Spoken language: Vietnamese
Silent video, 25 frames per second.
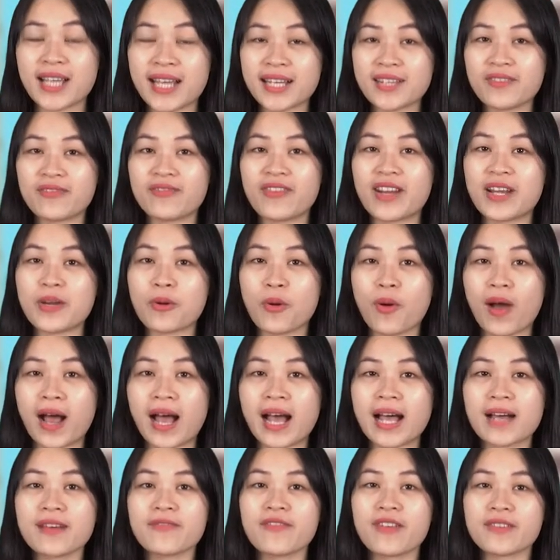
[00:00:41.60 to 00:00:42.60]
sách Văn
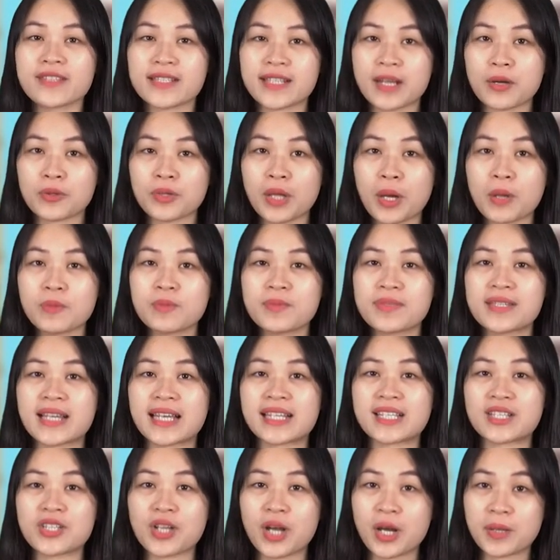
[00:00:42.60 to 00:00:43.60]
hóa và Giao thông
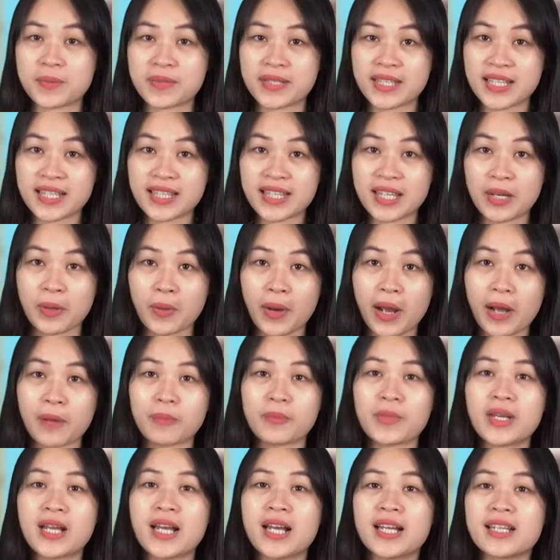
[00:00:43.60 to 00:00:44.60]
dành cho học sinh tiểu
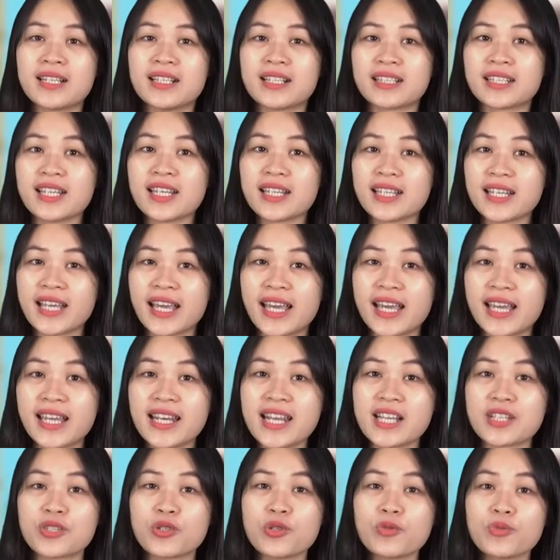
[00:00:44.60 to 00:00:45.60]
học được thiết
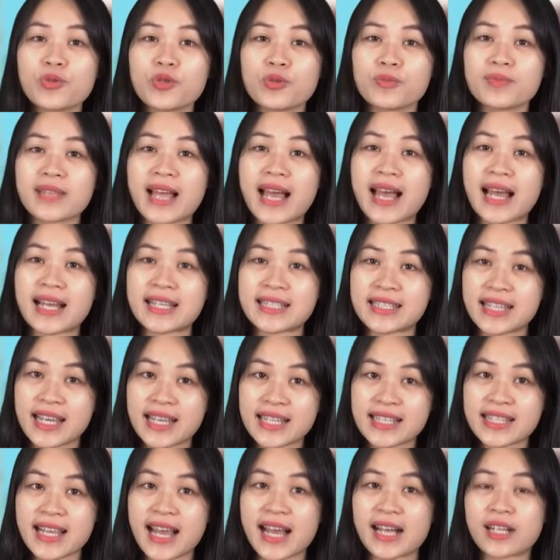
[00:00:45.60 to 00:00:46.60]
kế để giúp chúng ta
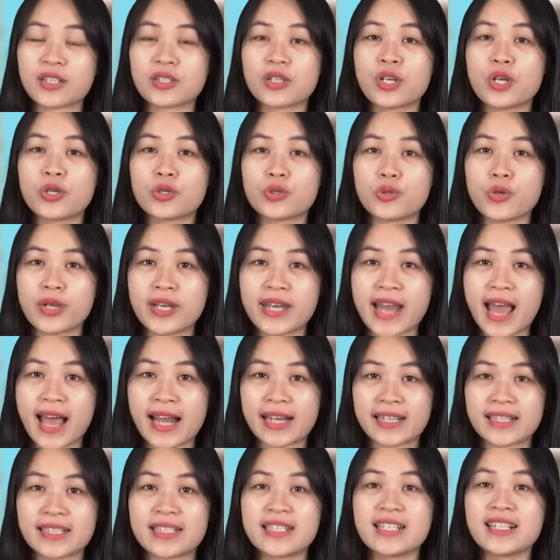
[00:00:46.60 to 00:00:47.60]
dễ dàng truyền
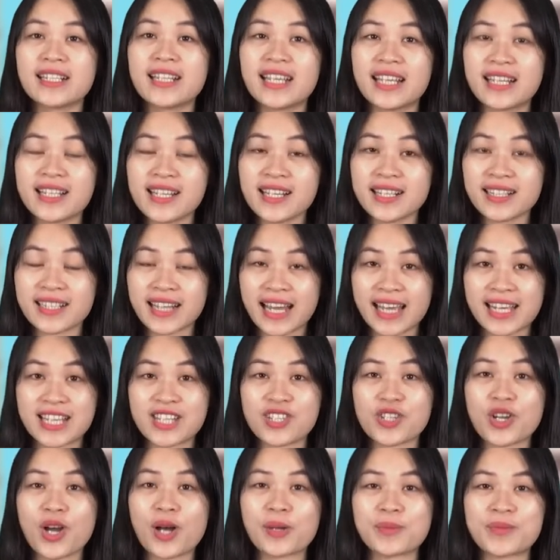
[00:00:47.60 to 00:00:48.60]
đạt những kiến thức
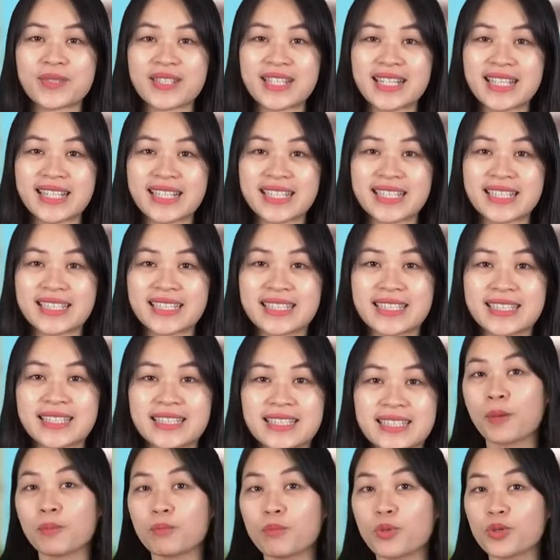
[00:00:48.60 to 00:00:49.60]
này cho học sinh.
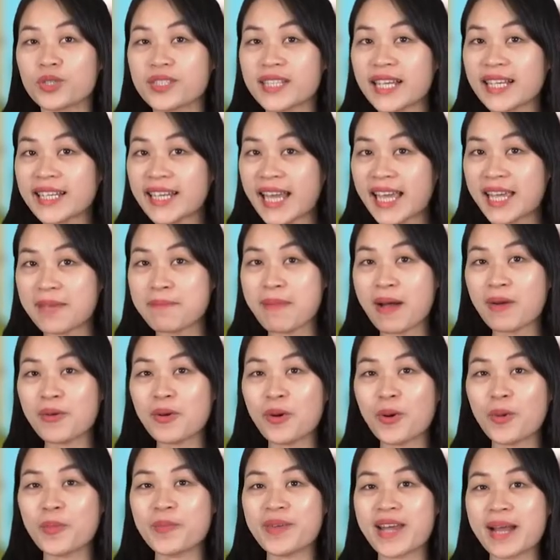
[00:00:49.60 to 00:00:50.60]
Bộ sách này bao
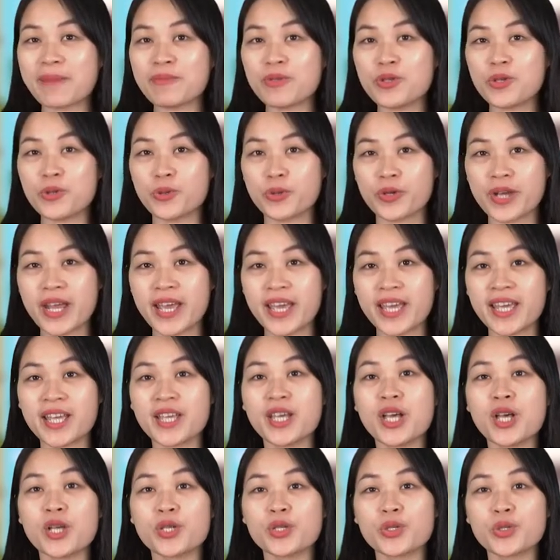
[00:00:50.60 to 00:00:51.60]
gồm 5 chủ
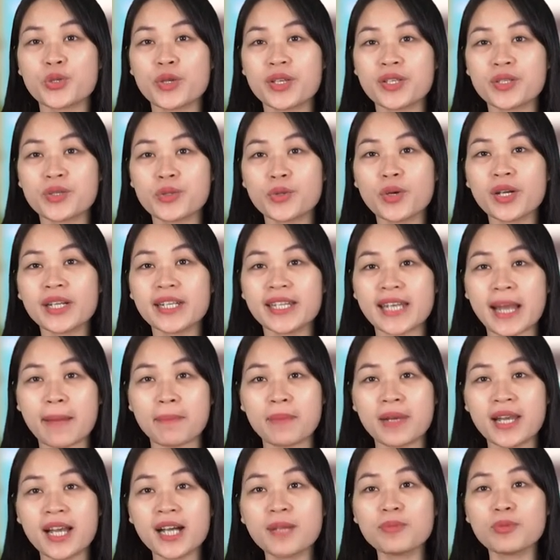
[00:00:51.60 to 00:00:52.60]
đề xuyên suốt
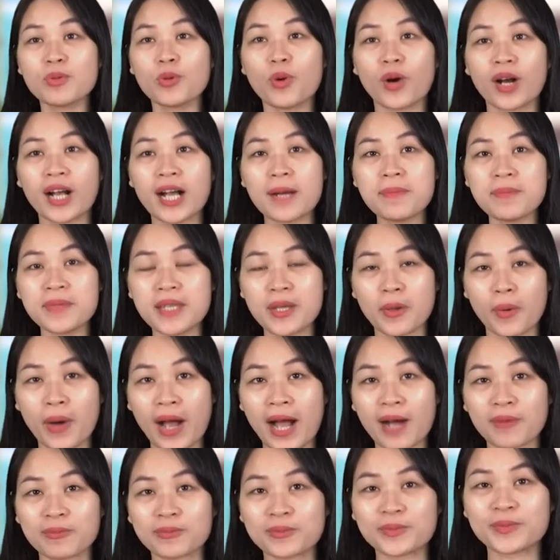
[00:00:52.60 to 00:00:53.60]
5 lớp của cấp tiểu
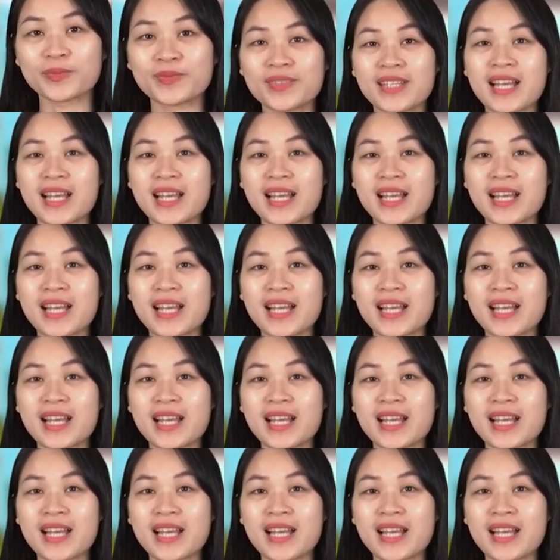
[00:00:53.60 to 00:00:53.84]
học,